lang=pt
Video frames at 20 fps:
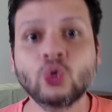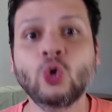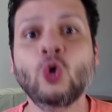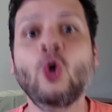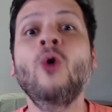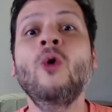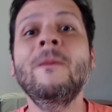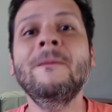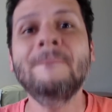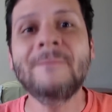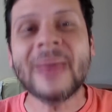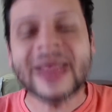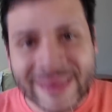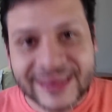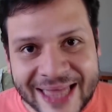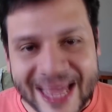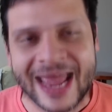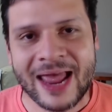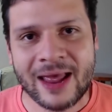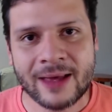com o
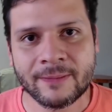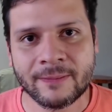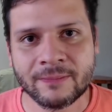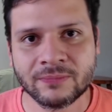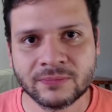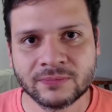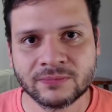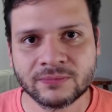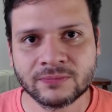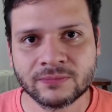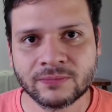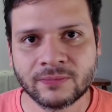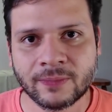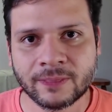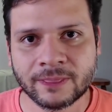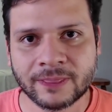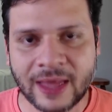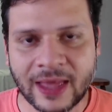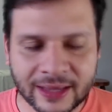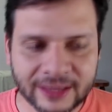PT.
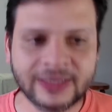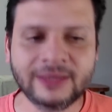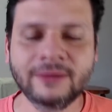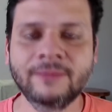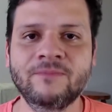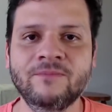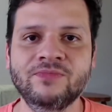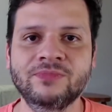Tá aí.